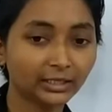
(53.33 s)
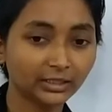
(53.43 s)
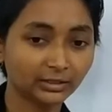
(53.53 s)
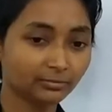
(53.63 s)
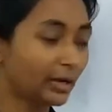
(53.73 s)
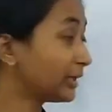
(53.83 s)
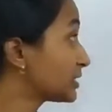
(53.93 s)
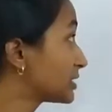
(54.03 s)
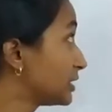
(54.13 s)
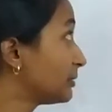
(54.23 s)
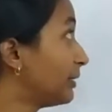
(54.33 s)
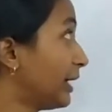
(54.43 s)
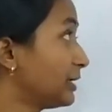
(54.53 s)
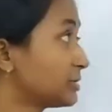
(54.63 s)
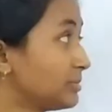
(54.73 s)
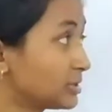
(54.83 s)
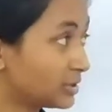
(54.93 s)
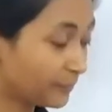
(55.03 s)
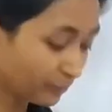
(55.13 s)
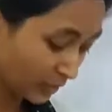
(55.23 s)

कि माइनस थ्री बड़ा है इसमें से